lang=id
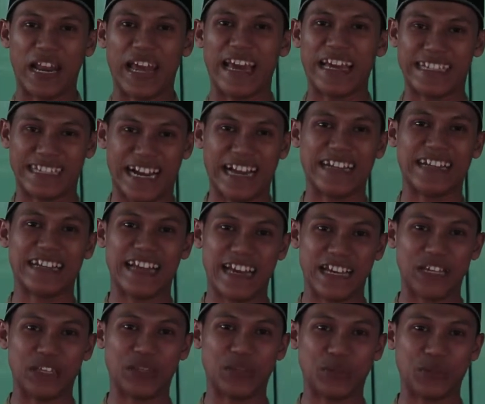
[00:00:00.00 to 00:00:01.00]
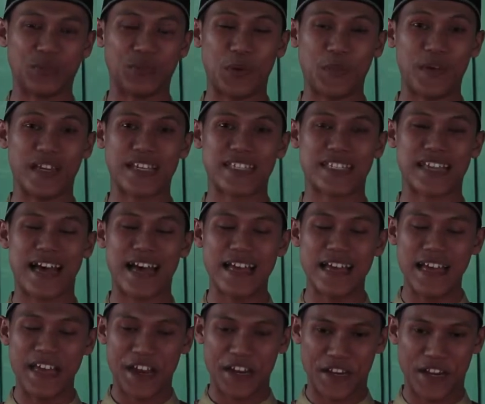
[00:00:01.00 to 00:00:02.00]
Oleh karena itu
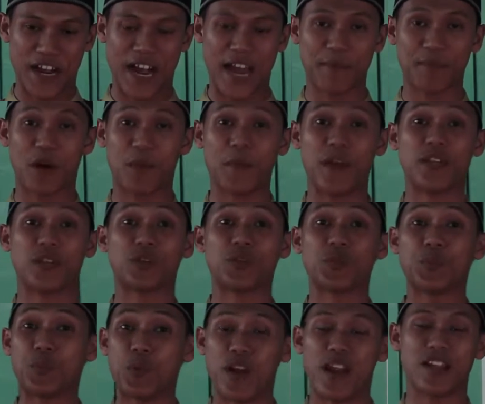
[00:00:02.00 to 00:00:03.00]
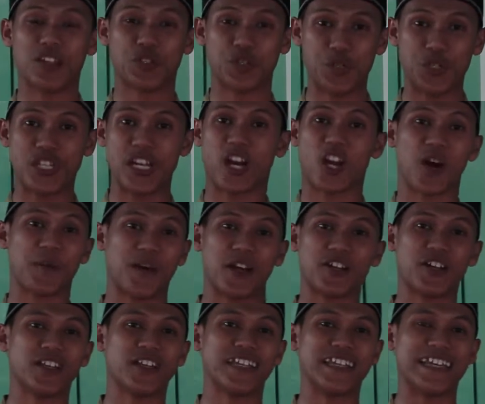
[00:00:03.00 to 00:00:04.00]
pemirsa, dengan momentum bulan suci
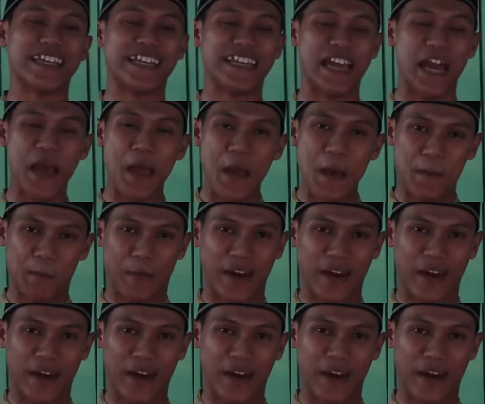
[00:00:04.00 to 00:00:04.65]
Ramadan ini,